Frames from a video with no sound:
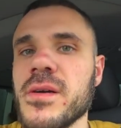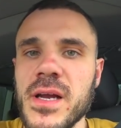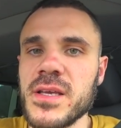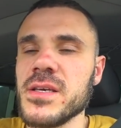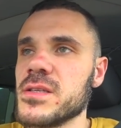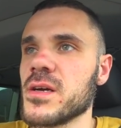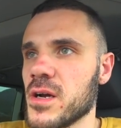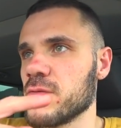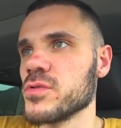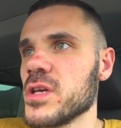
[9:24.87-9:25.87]
Какие-то,
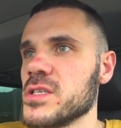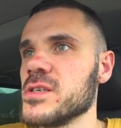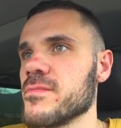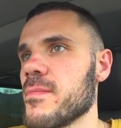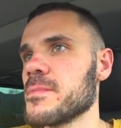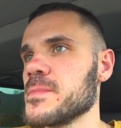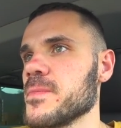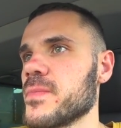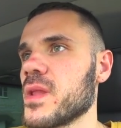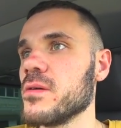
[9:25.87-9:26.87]
как вот эти,
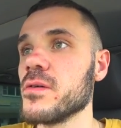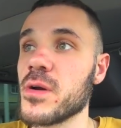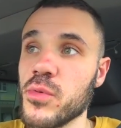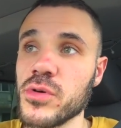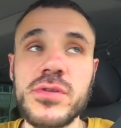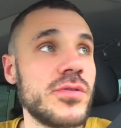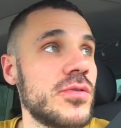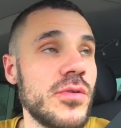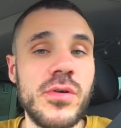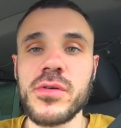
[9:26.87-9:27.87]
работают,
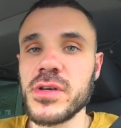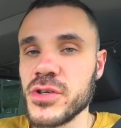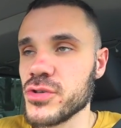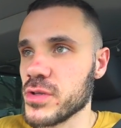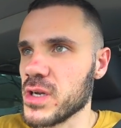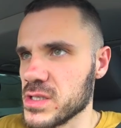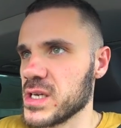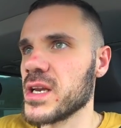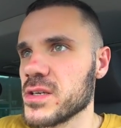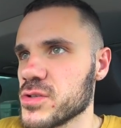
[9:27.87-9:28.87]
но их еще до
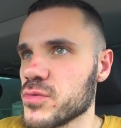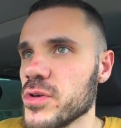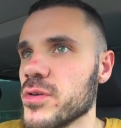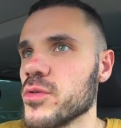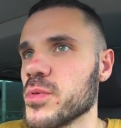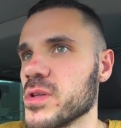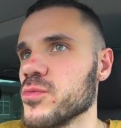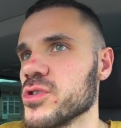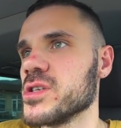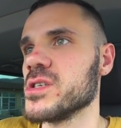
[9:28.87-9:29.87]
конца реконструируют,
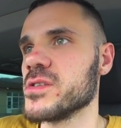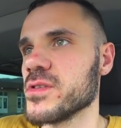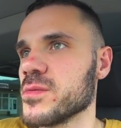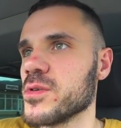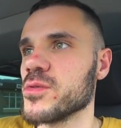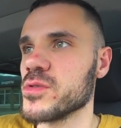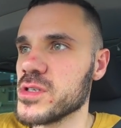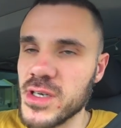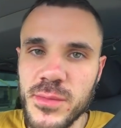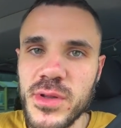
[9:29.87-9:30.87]
потому что здесь в этом году
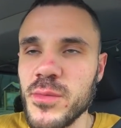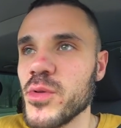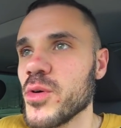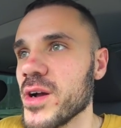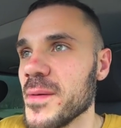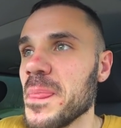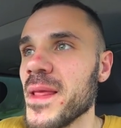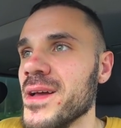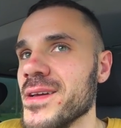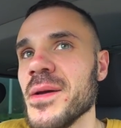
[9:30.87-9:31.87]
снега было много.
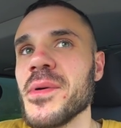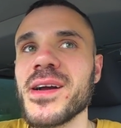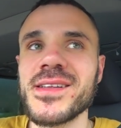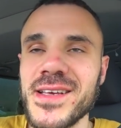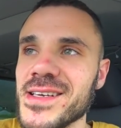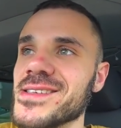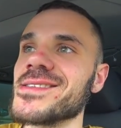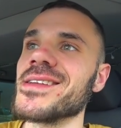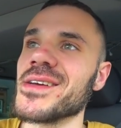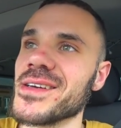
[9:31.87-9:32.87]
И мы, когда
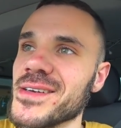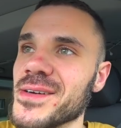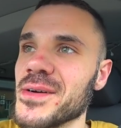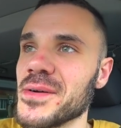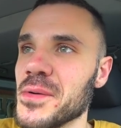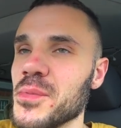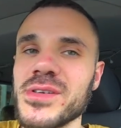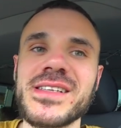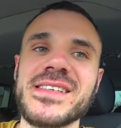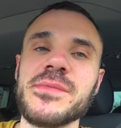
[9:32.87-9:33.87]
ездили э,
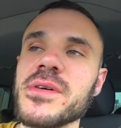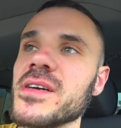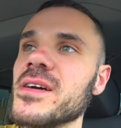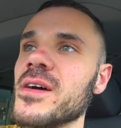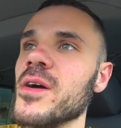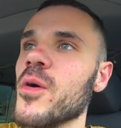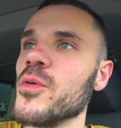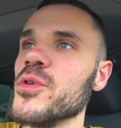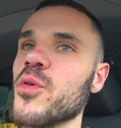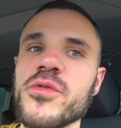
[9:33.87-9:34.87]
после зимы,
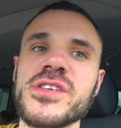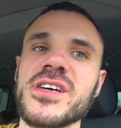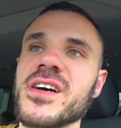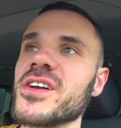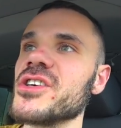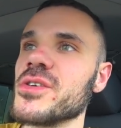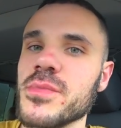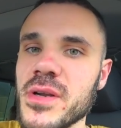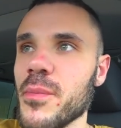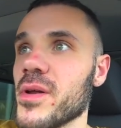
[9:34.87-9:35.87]
у них у всех крыши
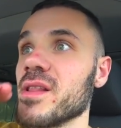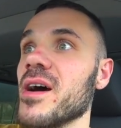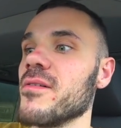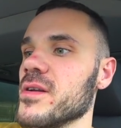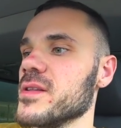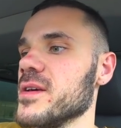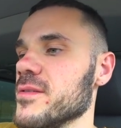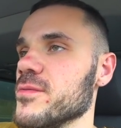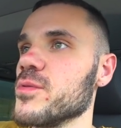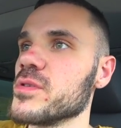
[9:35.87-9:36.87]
были продавлены,
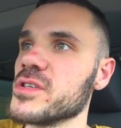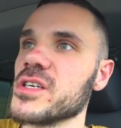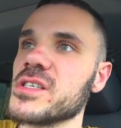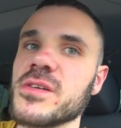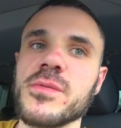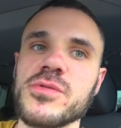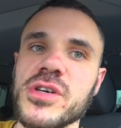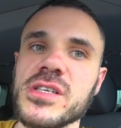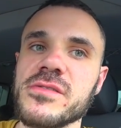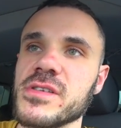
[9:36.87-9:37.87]
вот, и сейчас их,
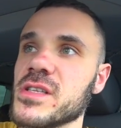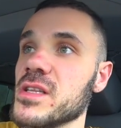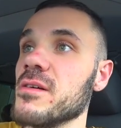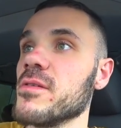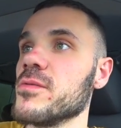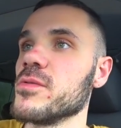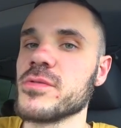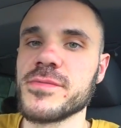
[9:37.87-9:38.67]
получается, восстанавливают.